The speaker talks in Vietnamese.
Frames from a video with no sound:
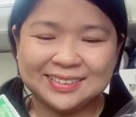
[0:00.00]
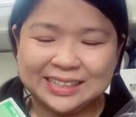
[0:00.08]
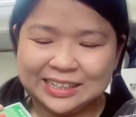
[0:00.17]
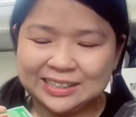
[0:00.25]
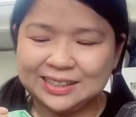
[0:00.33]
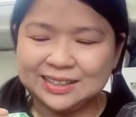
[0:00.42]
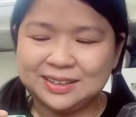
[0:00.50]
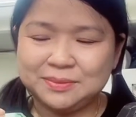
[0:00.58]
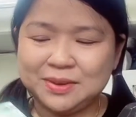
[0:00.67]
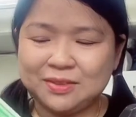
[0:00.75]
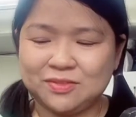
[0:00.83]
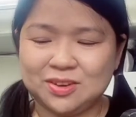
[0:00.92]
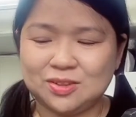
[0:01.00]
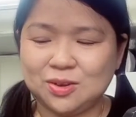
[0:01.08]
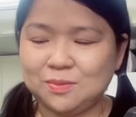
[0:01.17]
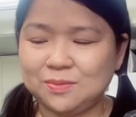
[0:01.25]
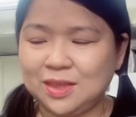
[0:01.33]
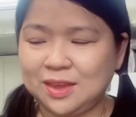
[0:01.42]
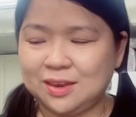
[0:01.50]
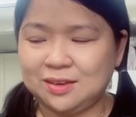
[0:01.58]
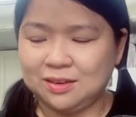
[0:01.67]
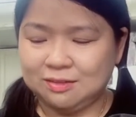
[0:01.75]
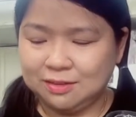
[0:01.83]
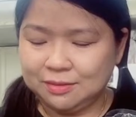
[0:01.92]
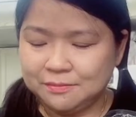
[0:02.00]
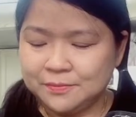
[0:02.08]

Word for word: ghét nữa mà vừa tốn tiền nữa